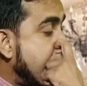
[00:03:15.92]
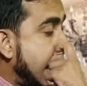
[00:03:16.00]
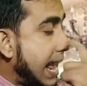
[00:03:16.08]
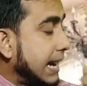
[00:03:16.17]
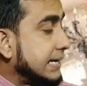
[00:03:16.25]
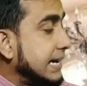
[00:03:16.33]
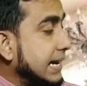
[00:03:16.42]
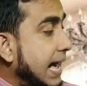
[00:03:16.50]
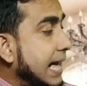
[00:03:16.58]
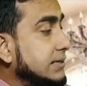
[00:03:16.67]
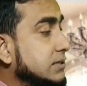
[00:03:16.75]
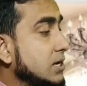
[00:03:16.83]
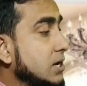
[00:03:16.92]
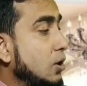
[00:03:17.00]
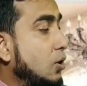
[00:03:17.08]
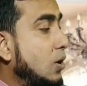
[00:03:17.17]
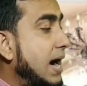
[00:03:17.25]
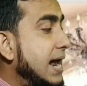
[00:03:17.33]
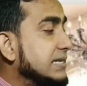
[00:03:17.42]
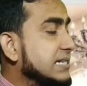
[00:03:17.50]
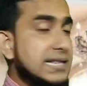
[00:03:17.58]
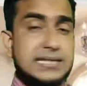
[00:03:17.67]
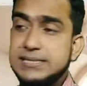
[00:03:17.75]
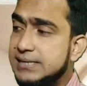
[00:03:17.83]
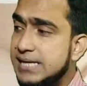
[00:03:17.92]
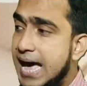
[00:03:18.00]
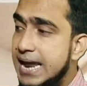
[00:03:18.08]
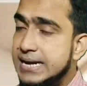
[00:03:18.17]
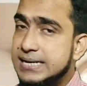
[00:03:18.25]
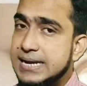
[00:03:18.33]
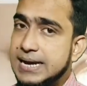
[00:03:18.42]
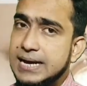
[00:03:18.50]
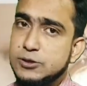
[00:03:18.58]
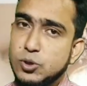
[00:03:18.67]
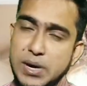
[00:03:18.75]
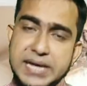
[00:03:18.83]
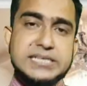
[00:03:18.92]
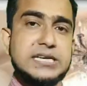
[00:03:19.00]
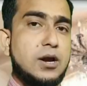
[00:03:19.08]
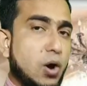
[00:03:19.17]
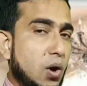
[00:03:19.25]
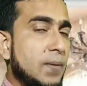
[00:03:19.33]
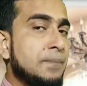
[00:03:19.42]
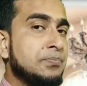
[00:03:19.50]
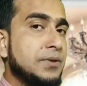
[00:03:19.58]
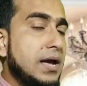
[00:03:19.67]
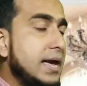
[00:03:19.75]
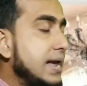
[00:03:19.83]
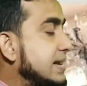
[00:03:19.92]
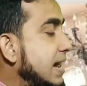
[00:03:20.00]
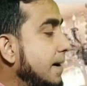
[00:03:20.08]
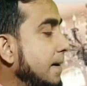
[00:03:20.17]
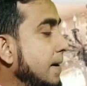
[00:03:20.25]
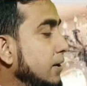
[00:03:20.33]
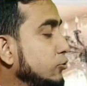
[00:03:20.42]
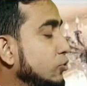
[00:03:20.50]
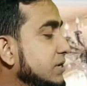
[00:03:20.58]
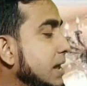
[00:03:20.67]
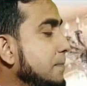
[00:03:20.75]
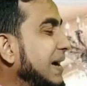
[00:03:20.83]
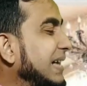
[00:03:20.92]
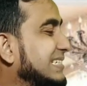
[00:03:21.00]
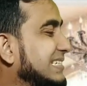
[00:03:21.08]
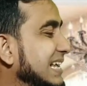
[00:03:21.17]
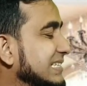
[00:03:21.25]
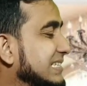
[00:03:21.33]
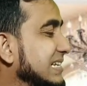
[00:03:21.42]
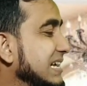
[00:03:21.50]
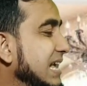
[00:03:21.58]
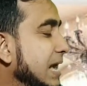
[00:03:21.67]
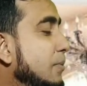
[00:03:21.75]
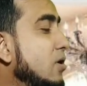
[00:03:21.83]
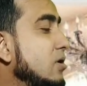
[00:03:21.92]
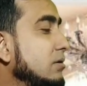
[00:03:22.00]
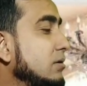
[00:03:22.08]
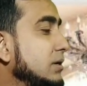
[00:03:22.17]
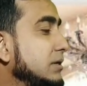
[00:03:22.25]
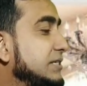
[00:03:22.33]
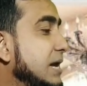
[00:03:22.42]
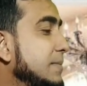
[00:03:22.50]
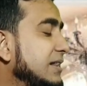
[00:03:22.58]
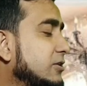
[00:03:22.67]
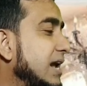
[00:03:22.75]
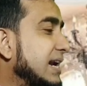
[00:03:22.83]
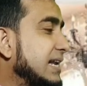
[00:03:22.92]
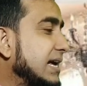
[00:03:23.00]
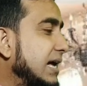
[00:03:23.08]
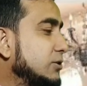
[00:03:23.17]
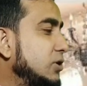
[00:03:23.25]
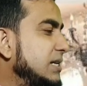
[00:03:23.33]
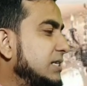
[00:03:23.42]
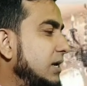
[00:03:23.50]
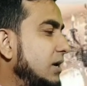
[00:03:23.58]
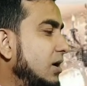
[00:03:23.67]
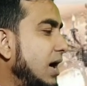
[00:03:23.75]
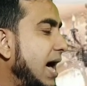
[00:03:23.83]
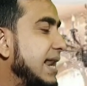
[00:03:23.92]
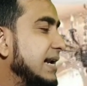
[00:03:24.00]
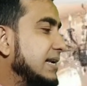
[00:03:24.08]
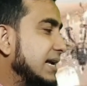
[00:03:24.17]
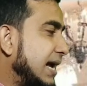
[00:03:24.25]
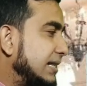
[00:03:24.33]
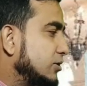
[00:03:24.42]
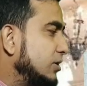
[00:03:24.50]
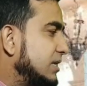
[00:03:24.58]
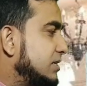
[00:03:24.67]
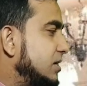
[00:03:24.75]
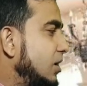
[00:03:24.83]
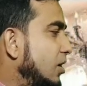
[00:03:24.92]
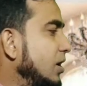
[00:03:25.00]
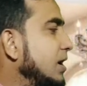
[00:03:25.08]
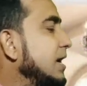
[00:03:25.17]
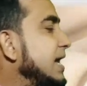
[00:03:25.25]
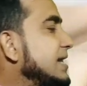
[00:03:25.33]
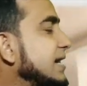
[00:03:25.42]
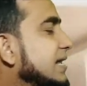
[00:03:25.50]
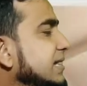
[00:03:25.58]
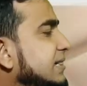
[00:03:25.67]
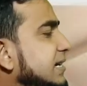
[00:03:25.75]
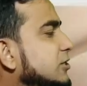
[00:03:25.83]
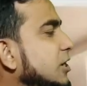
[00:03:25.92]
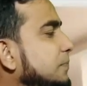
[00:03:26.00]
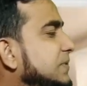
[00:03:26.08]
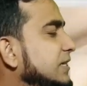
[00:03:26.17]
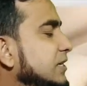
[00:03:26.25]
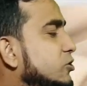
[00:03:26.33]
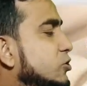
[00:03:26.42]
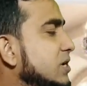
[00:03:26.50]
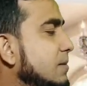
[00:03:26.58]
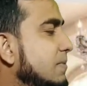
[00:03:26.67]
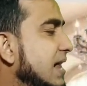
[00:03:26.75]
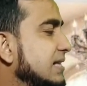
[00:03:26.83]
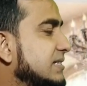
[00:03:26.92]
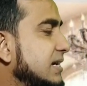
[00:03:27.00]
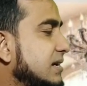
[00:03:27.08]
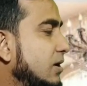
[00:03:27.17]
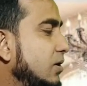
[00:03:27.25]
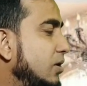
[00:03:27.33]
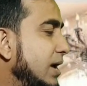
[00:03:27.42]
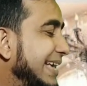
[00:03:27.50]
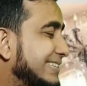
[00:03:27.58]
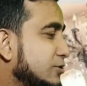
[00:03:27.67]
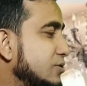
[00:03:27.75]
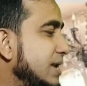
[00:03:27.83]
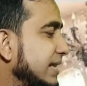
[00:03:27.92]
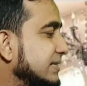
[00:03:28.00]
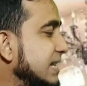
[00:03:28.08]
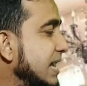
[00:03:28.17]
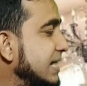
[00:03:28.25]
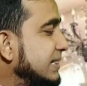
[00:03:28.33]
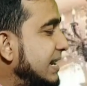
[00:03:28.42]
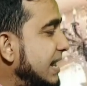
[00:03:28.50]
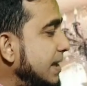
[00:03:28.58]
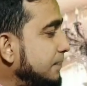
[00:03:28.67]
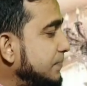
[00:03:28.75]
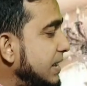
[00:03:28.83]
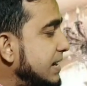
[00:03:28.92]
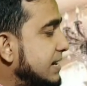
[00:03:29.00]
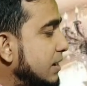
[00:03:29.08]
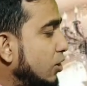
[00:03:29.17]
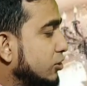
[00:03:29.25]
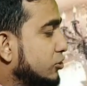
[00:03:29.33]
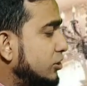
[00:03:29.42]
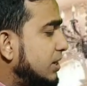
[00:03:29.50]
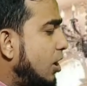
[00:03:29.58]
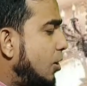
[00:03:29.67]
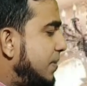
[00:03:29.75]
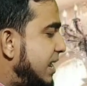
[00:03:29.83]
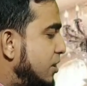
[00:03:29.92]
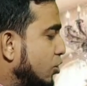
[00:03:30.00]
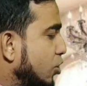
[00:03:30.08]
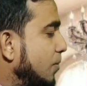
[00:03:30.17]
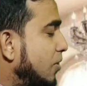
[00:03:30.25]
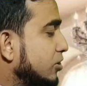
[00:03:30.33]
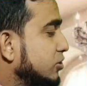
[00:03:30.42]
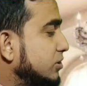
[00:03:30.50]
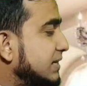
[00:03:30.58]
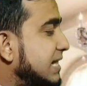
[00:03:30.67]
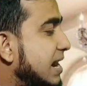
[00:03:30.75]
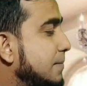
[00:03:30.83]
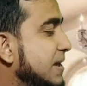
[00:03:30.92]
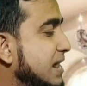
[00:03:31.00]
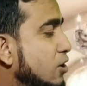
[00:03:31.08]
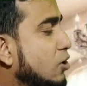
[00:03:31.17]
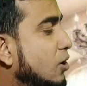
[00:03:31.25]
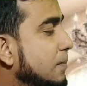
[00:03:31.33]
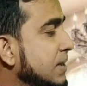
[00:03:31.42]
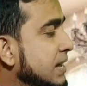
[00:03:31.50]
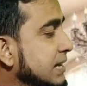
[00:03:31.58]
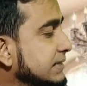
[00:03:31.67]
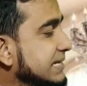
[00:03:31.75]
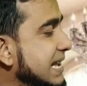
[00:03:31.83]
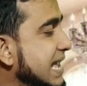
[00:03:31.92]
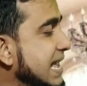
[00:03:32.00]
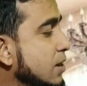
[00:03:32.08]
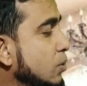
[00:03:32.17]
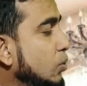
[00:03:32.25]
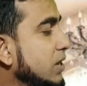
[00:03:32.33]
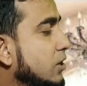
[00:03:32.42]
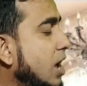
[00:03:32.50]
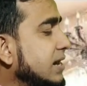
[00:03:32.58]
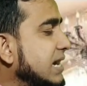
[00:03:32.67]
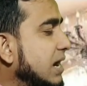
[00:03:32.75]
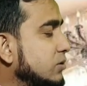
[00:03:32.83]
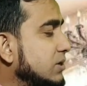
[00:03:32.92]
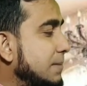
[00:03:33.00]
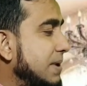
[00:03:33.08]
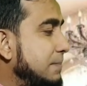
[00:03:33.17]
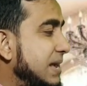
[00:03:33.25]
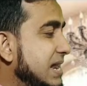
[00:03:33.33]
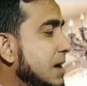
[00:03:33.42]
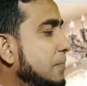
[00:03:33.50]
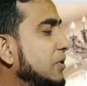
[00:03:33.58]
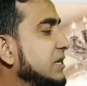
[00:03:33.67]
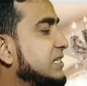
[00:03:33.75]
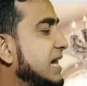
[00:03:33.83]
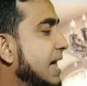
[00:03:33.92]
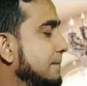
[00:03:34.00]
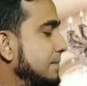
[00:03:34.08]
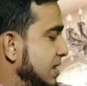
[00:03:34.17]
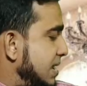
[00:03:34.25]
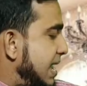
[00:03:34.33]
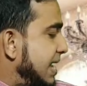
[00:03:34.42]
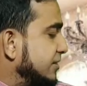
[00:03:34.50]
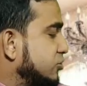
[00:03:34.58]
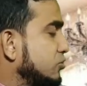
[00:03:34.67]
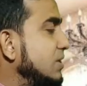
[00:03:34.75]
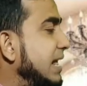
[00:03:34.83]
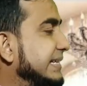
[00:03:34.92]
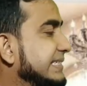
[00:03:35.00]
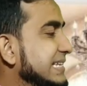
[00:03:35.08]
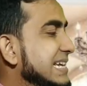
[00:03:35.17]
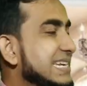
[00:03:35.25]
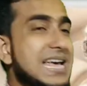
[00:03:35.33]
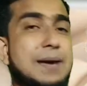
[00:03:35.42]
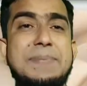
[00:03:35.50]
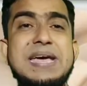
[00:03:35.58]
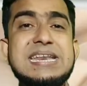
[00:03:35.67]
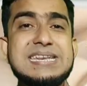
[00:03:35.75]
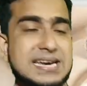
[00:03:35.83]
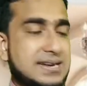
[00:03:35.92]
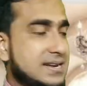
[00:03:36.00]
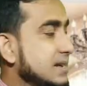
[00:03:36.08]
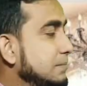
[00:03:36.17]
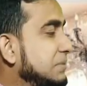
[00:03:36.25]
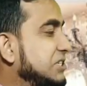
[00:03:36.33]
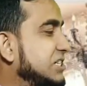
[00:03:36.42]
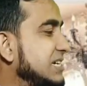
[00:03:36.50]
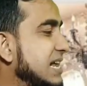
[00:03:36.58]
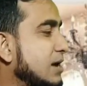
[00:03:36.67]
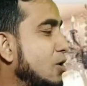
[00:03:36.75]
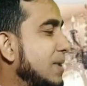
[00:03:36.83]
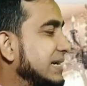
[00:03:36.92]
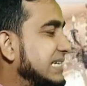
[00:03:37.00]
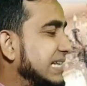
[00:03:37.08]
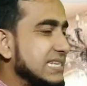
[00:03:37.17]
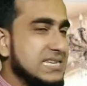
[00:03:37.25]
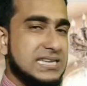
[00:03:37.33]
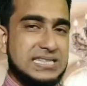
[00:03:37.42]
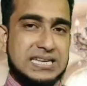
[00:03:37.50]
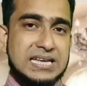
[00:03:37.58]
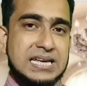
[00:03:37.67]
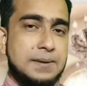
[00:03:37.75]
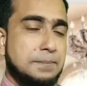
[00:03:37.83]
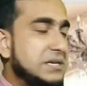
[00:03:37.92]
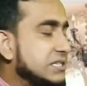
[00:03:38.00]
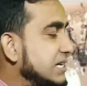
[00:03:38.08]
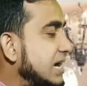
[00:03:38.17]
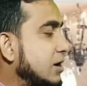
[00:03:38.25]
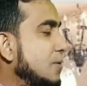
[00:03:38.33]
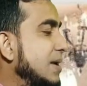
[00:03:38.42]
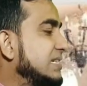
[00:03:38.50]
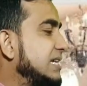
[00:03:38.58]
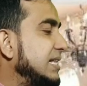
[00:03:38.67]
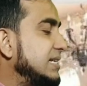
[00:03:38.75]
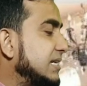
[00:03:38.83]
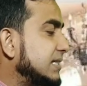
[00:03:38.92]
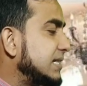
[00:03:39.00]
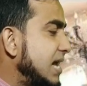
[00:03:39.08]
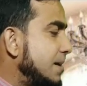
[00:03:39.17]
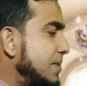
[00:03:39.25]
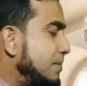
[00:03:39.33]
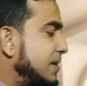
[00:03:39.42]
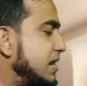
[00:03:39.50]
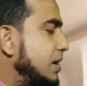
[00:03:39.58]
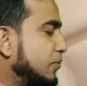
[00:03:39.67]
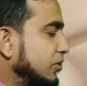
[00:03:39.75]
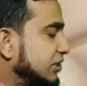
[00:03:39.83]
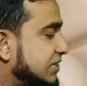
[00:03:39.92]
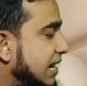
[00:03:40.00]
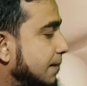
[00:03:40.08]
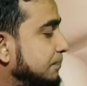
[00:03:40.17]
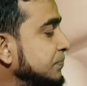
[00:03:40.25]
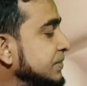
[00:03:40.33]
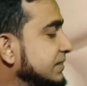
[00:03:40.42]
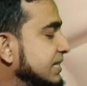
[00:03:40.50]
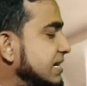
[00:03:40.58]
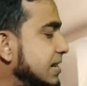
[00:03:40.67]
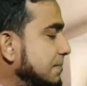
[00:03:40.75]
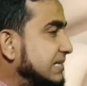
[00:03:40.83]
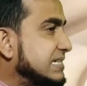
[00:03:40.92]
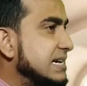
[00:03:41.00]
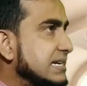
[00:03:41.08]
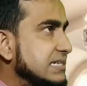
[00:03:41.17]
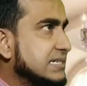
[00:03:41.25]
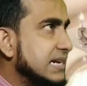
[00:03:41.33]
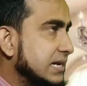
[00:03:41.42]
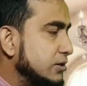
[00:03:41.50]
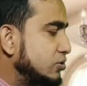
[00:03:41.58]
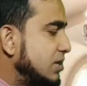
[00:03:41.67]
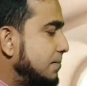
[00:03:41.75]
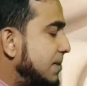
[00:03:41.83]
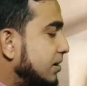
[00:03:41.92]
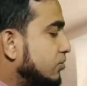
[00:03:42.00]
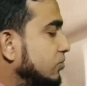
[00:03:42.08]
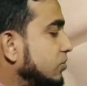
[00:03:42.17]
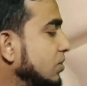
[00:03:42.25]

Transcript: একটা কাজ হওয়ার সাথে সাথে আরেকটা কাজ হয়েছিল এটা দুইটাই পাস্ট টেন্স এবং যেইমাত্র একটা কাজ হয়েছিল আরেকটা কাজ ঘটেছিল এটার ক্ষেত্রে সবচেয়ে সুইটেবল আনসারটা হলো অ্যাজ সুন অ্যাজ তাইলে এটার অর্থটা হবে এরকম অর্থটা দাঁড়াবে এরকম যে উই গট আউট আমরা বেরিয়ে পড়েছিলাম অ্যাজ সুন অ্যাজ ইট অ্যাবেইটেড বৃষ্টিটা কমার সাথে সাথে বৃষ্টিটা কমার সাথে সাথেই আমরা বেরিয়ে পড়েছিলাম তিন নম্বর সেন্টেন্সটাকে যদি আমরা একটু